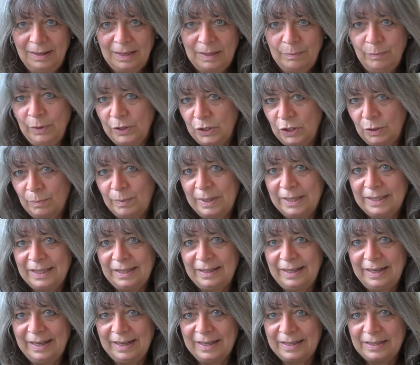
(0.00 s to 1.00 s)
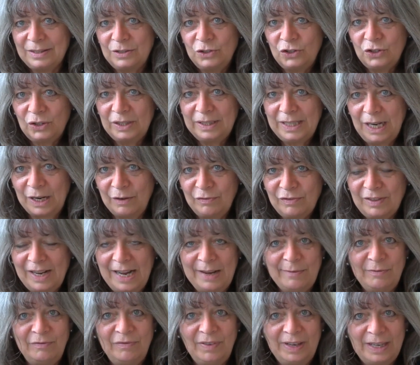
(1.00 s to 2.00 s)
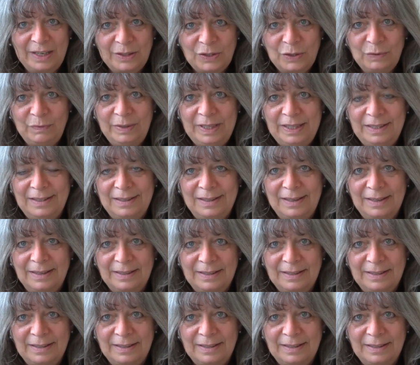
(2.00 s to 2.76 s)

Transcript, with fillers: Ich möchte nochmal den ersten Schritt aufgreifen, weil er so wichtig